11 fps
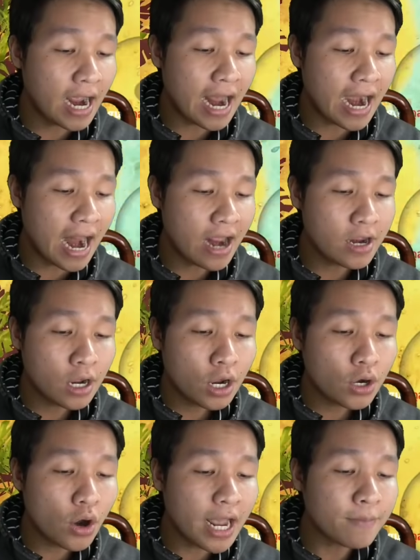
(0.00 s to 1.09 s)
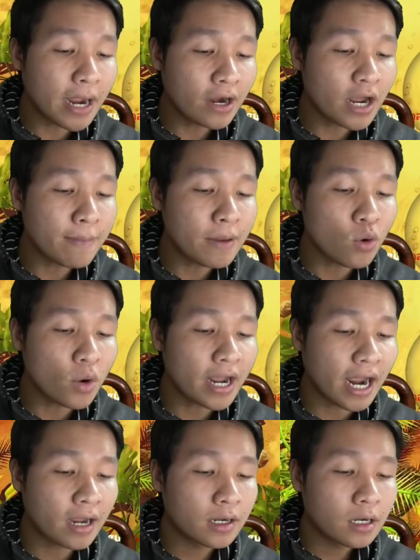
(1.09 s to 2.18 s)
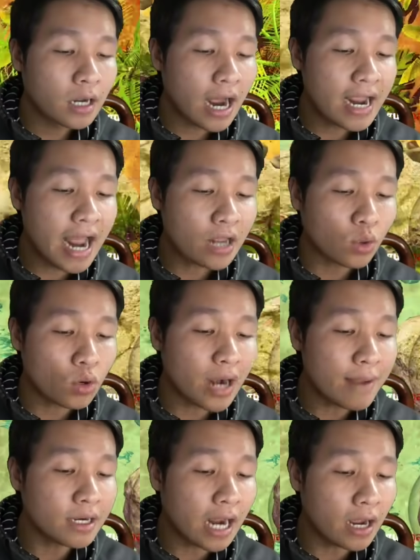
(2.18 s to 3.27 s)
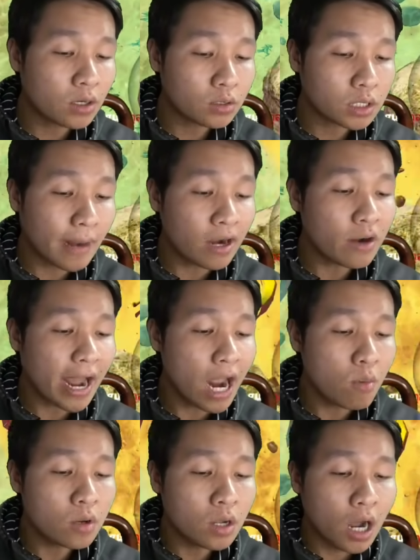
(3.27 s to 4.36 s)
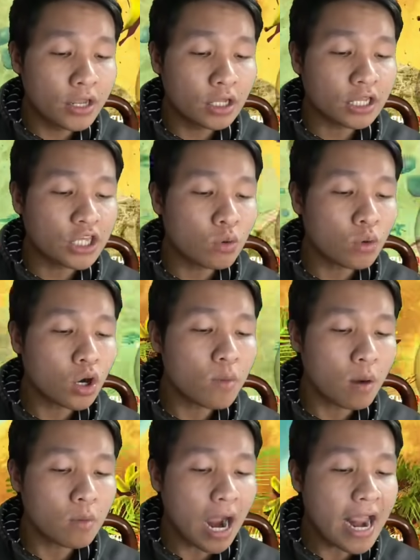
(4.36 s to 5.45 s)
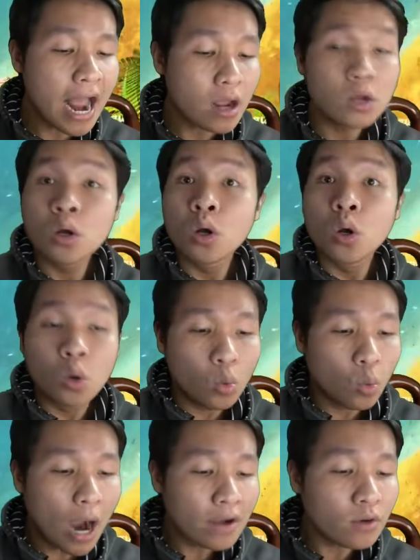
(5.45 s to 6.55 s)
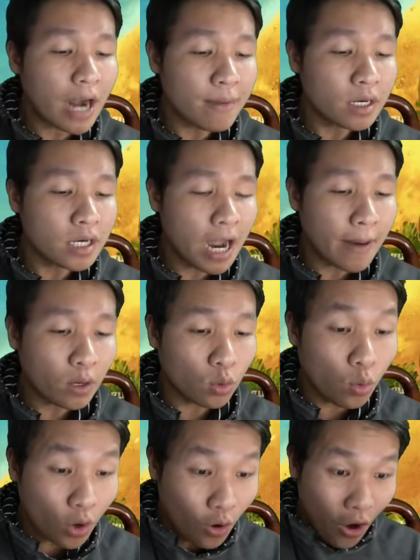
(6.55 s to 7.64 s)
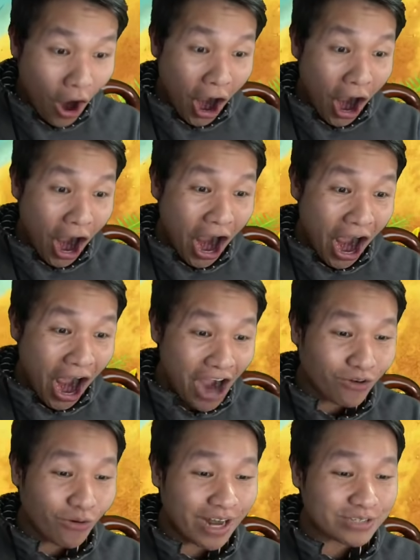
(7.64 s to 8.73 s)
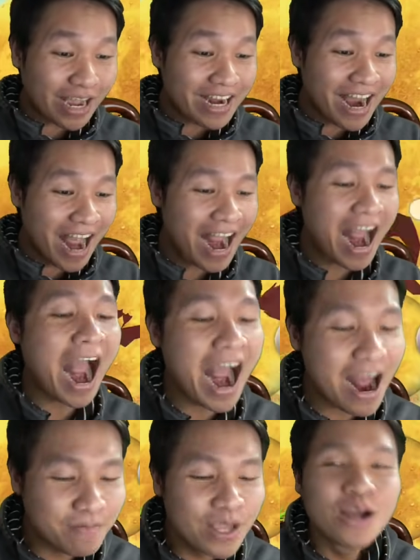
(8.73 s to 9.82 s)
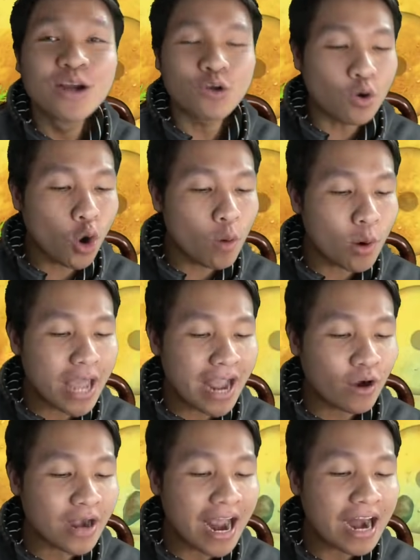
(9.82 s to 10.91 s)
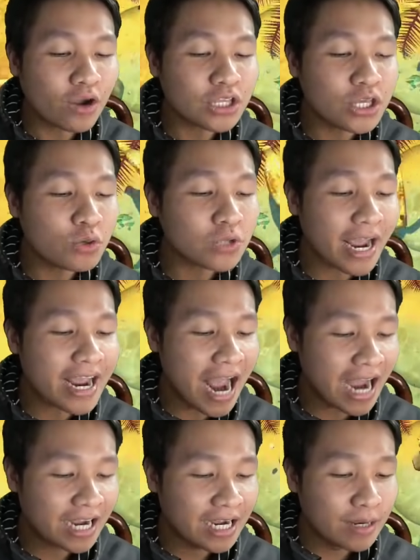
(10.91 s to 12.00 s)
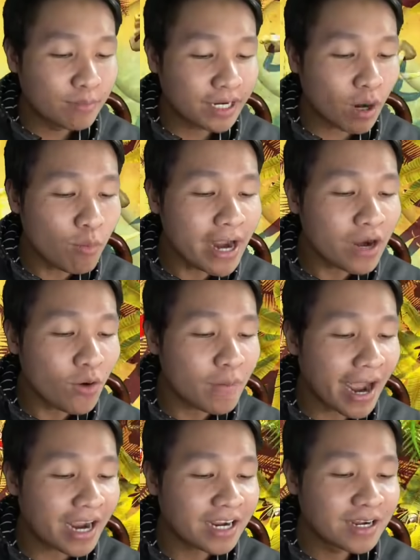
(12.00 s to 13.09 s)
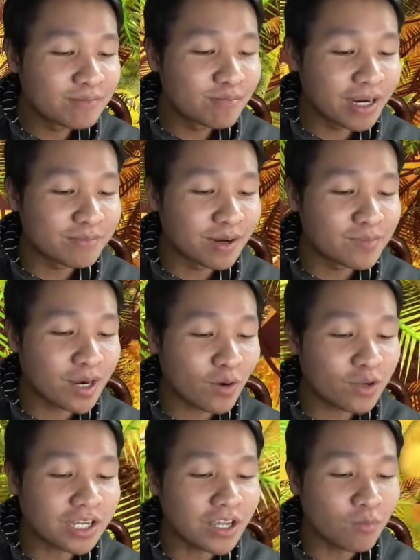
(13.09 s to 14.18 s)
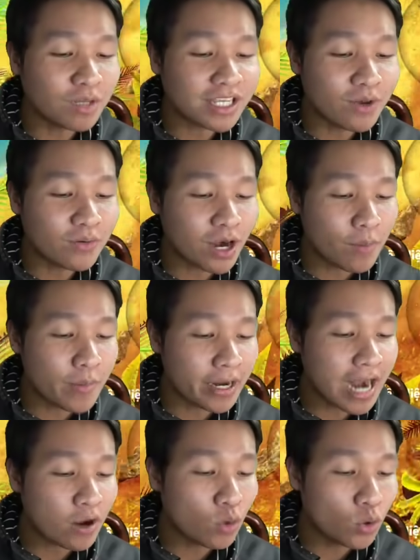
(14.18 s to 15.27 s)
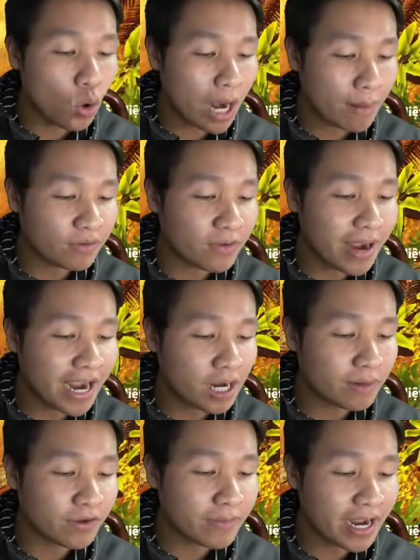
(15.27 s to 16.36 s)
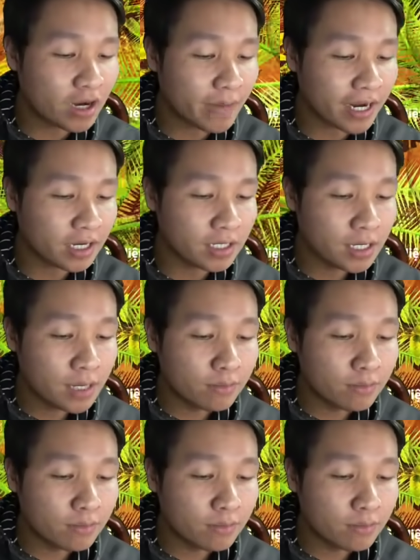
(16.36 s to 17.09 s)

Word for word: à, đây đây đây nó hiếp kìa nó hiếp mấy con cua kia kìa ấy da trời nó đẩy mình kìa các bạn nó đẩy không hình như chiêu của nó đúng không ấy da What nó đẩy mình ghê bạn cua cua để xoay ghê vậy À con cua màu vàng hồi nãy là có tuyệt chiêu xoay à Mình không biết luôn các bạn Mình mình mình đâu có sử dụng tuyệt chiêu của nó đâu Mình biết đây con cua vua nào Mình phải me nó Mình phải me nó bạn ơi